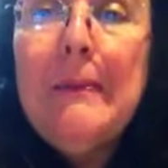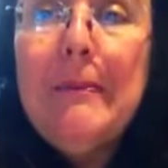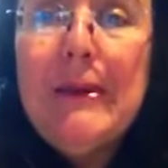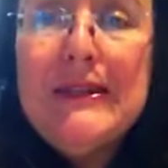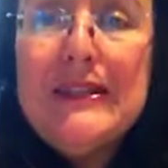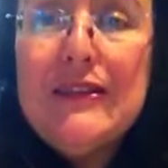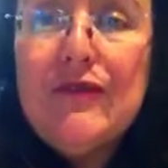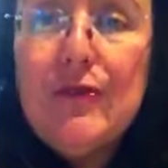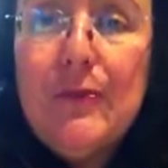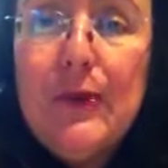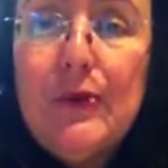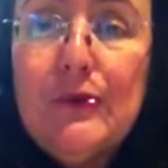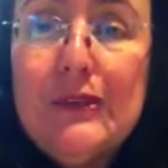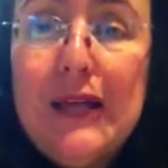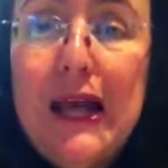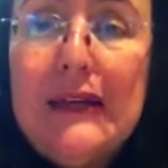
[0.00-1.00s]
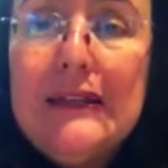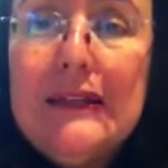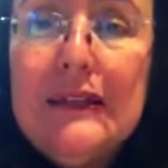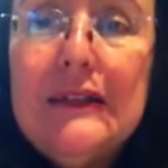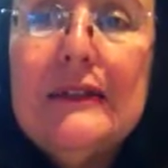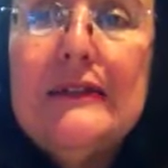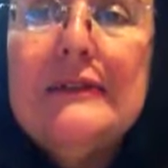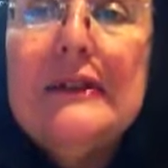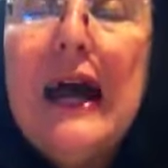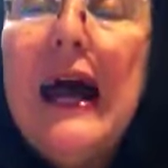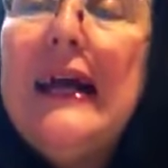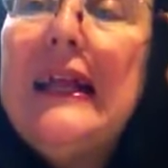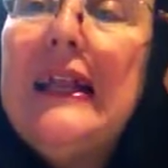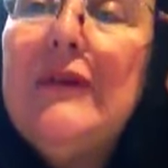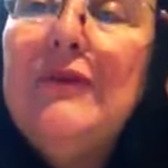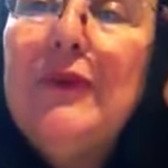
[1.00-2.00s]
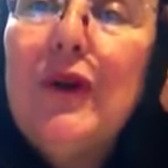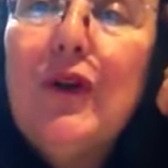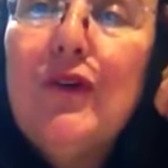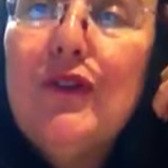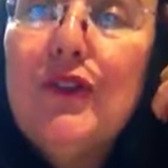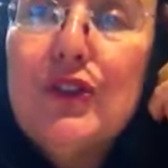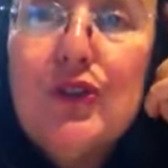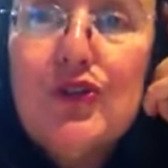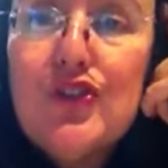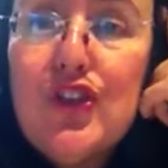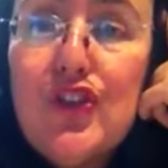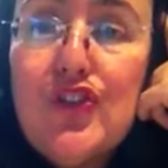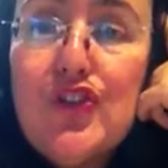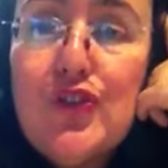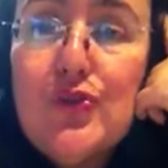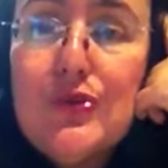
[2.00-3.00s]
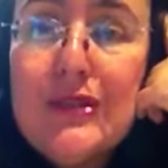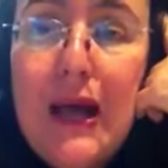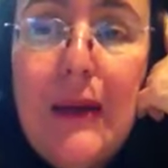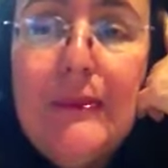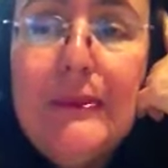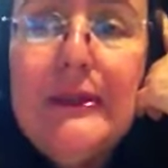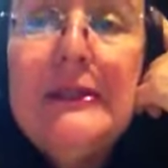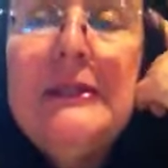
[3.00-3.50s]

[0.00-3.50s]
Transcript: mas aí vou perguntar aqui. Aí ela pegou, foi tão gentil, sabe?